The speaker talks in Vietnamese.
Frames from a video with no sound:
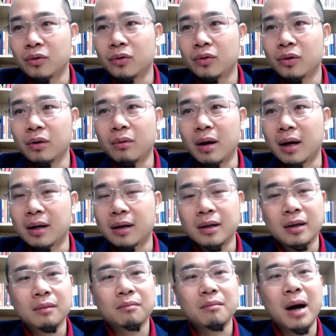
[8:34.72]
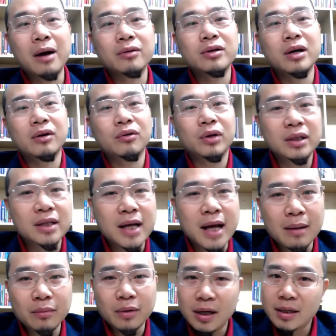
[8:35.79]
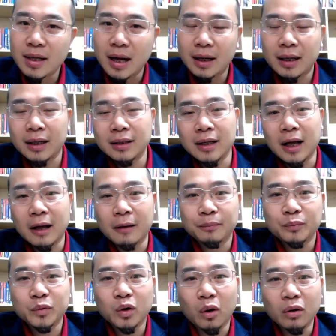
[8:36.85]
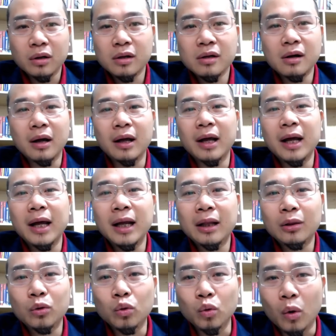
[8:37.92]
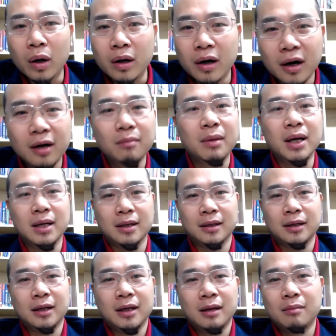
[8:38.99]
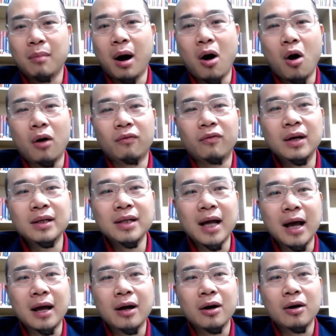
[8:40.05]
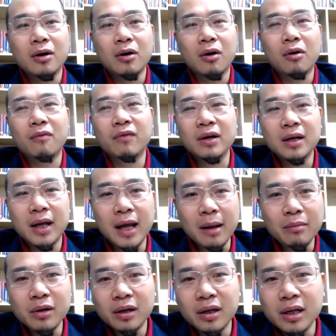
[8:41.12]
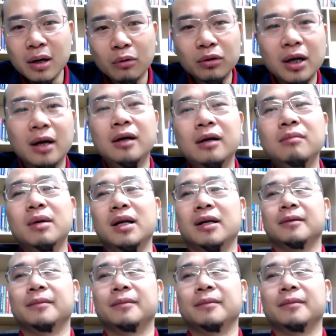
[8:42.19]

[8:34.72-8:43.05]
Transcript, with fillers: Đúng không ạ? Bao nhiêu anh chị em thấy rằng là gì ạ? Có những người ít tuổi hơn mình mà họ vẫn gì ạ? Họ vẫn kiếm được nhiều tiền hơn mình.